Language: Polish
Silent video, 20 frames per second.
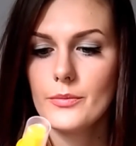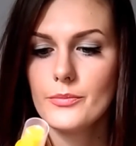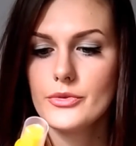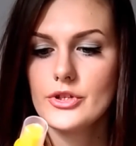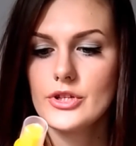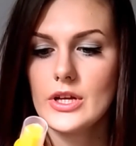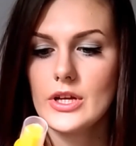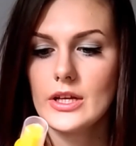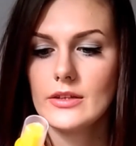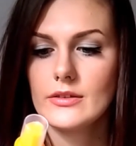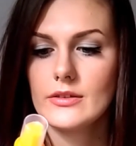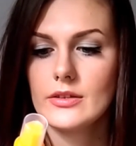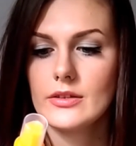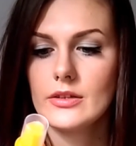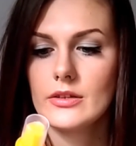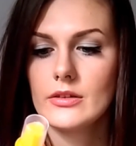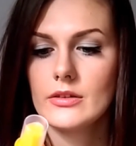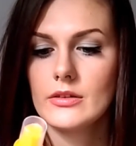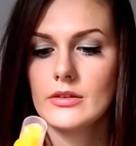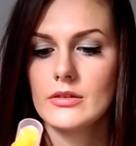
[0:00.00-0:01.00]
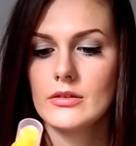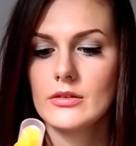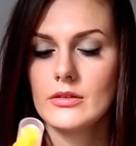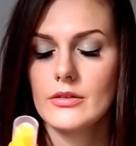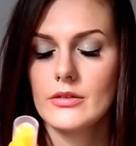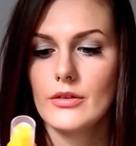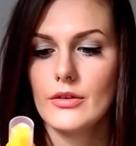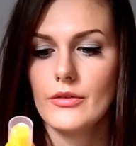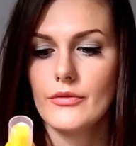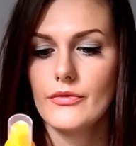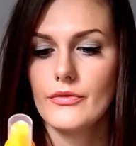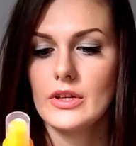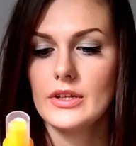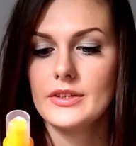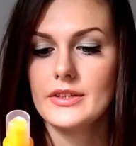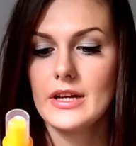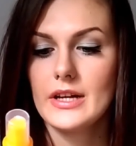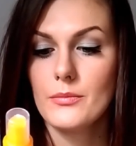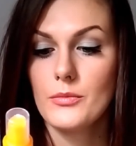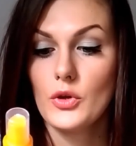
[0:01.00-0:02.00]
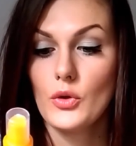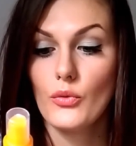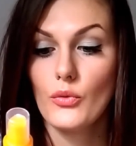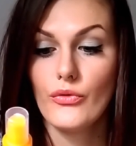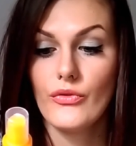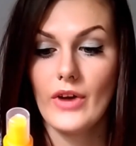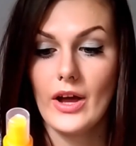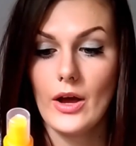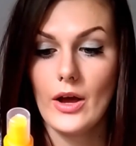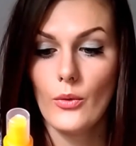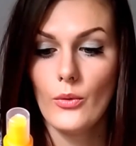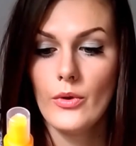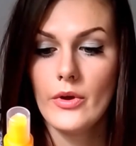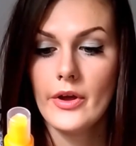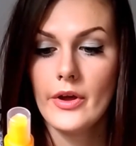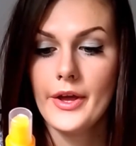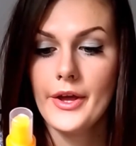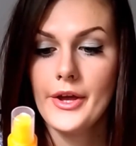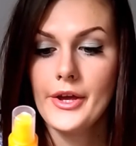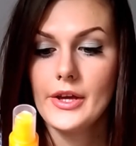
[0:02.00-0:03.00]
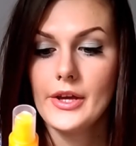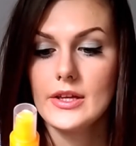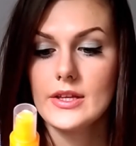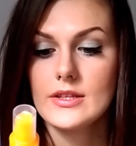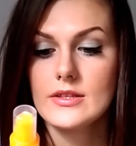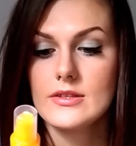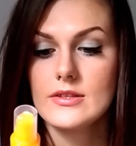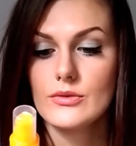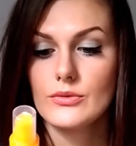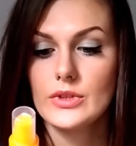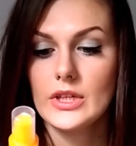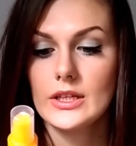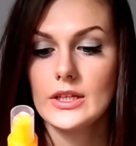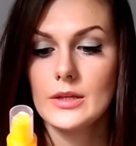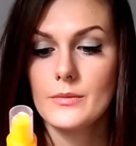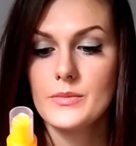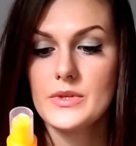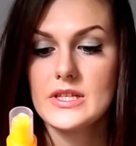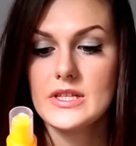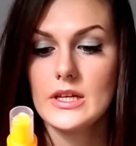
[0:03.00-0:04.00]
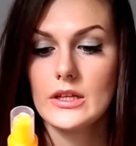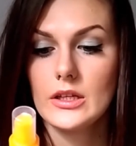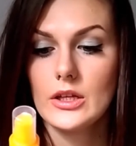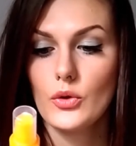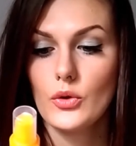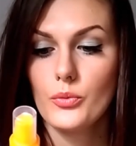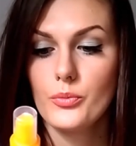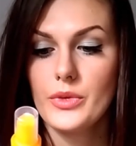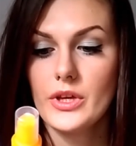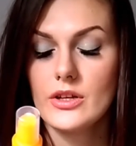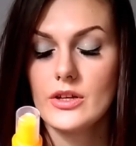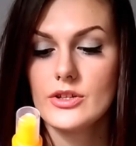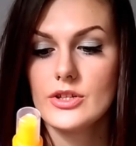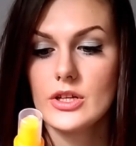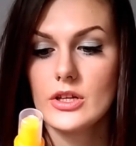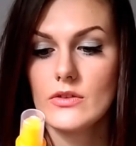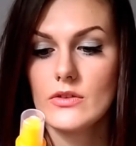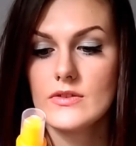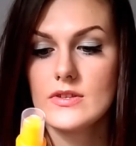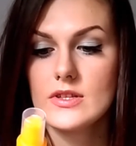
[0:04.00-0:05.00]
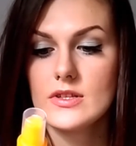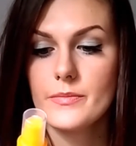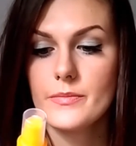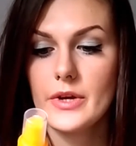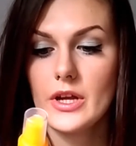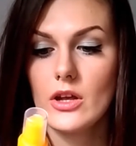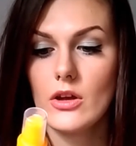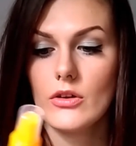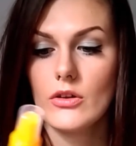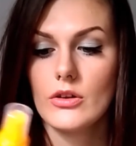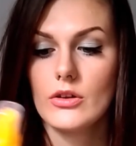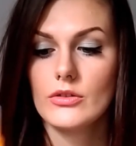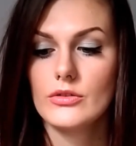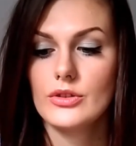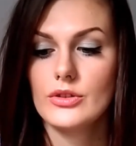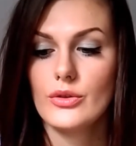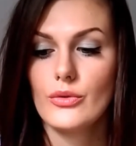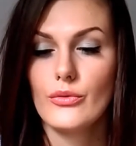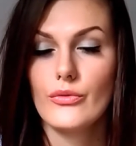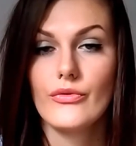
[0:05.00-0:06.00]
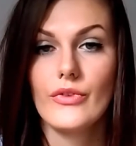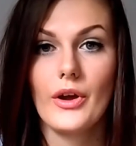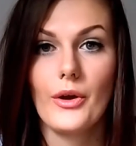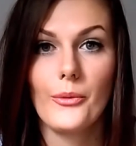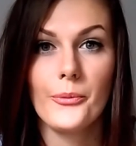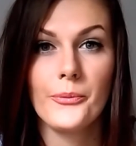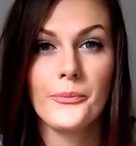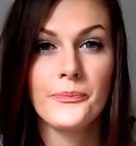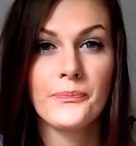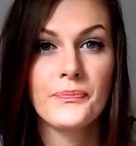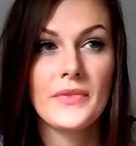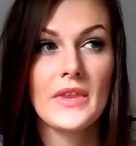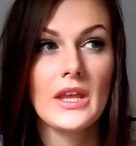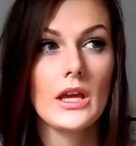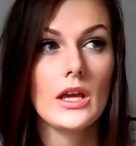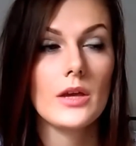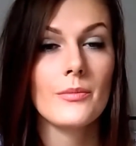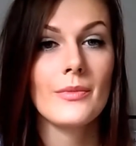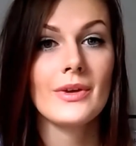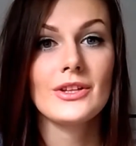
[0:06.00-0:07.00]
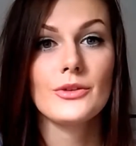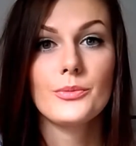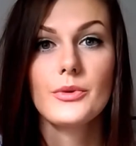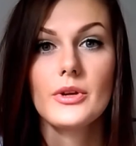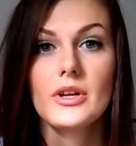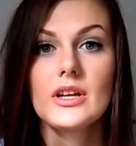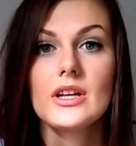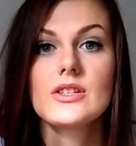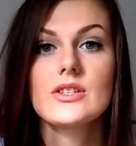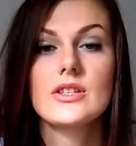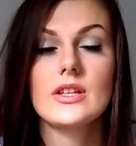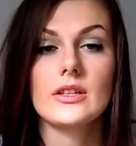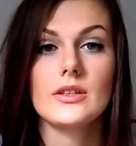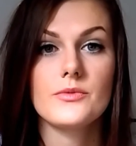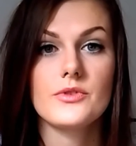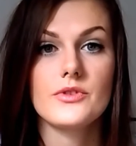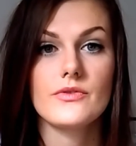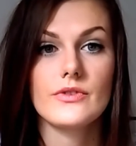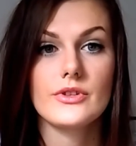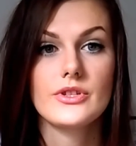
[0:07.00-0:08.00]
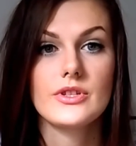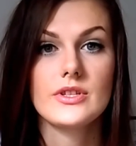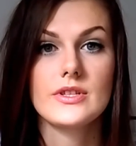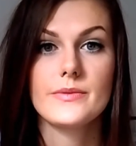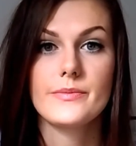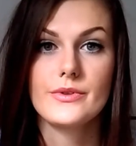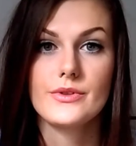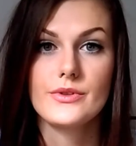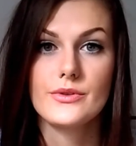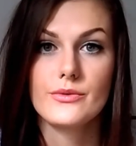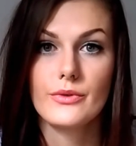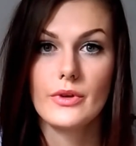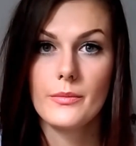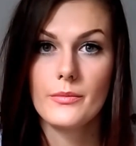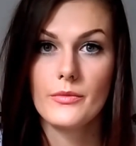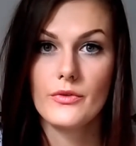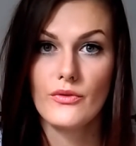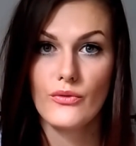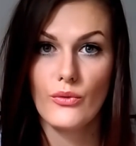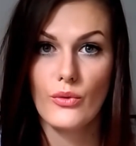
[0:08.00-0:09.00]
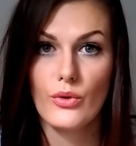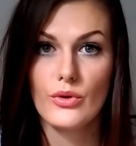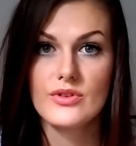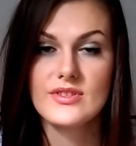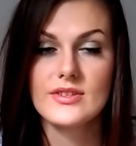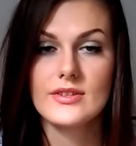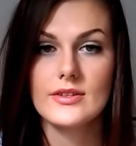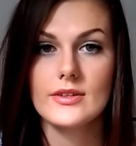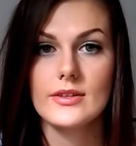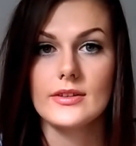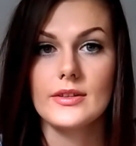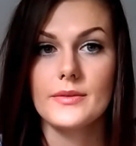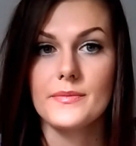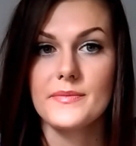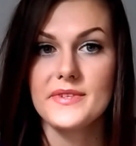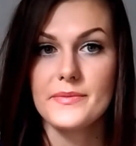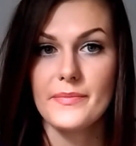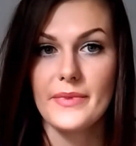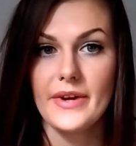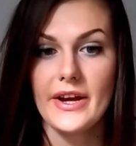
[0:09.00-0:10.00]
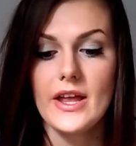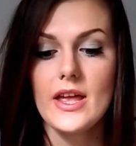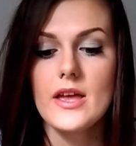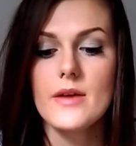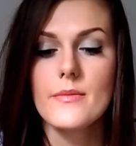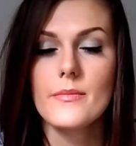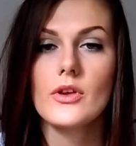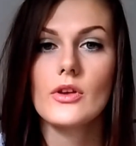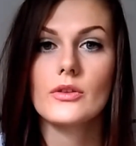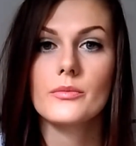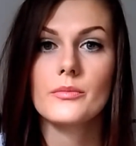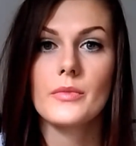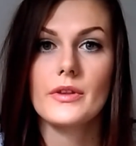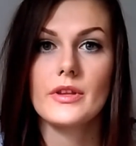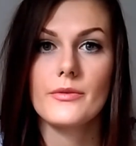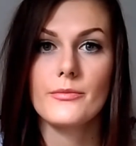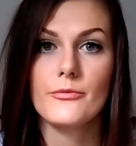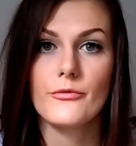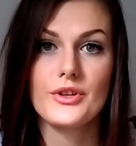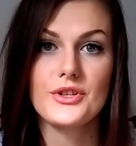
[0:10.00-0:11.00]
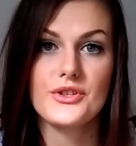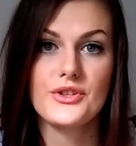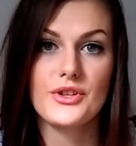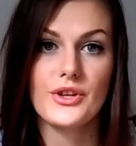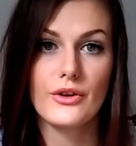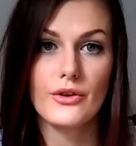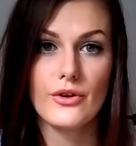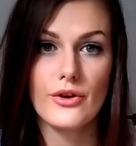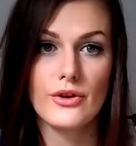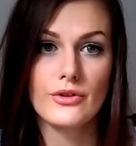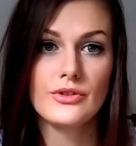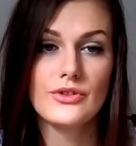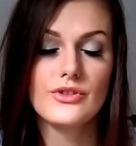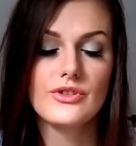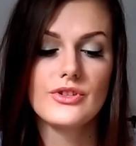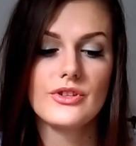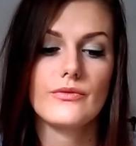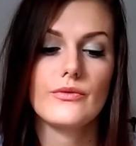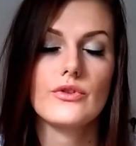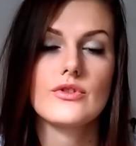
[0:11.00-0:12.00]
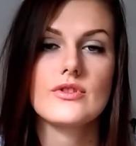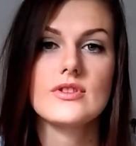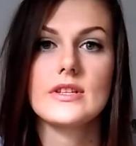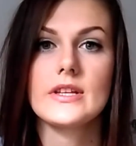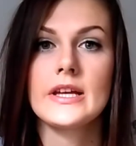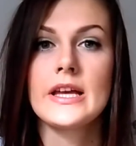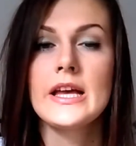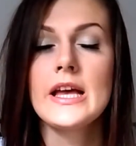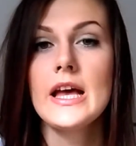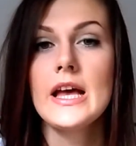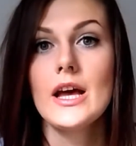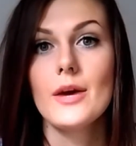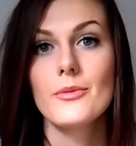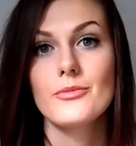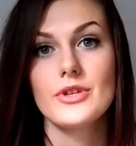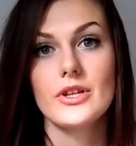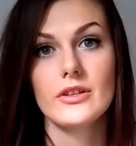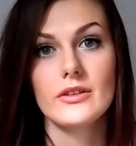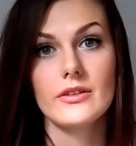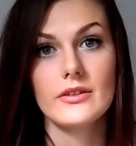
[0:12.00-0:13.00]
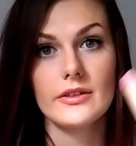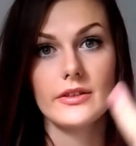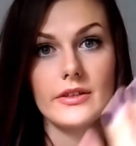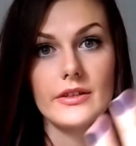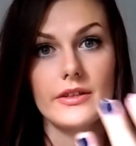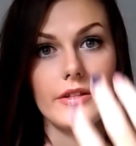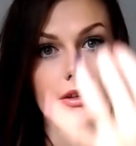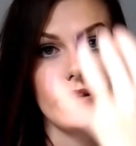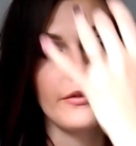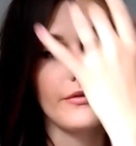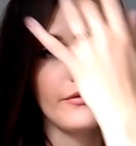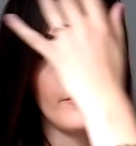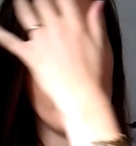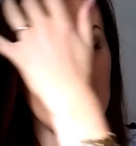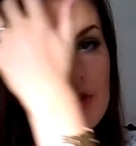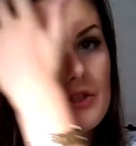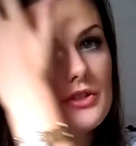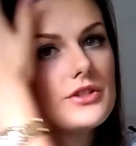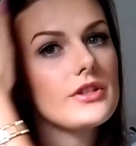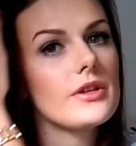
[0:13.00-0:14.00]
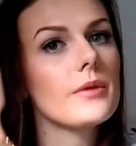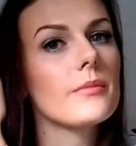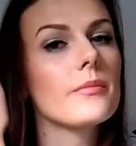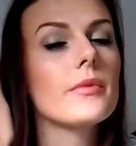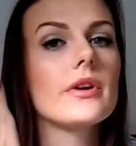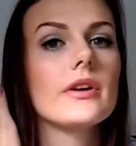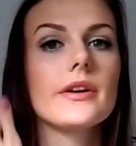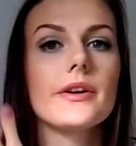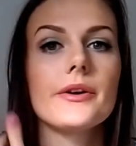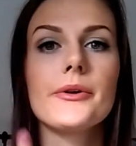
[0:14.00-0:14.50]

przed filtrami UV. Jest tutaj napisane upiększający spray ochronny UV. I ma to polegać na tym, że właśnie spryskujemy włosy tym sprayem i on ma nam właśnie chronić te włosy przed y, wyjściem,